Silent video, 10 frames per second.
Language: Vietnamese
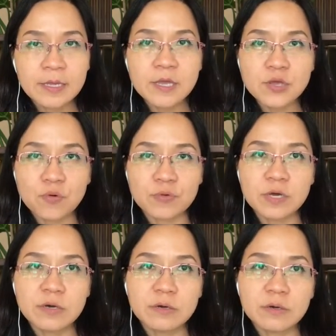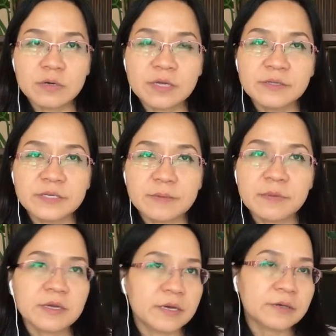thí dụ như các anh chị
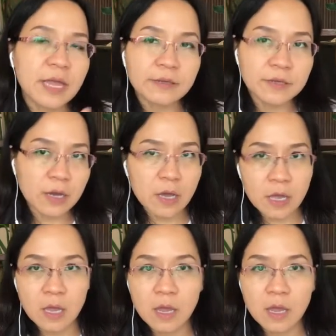mới nghỉ có tháng thứ nhất rồi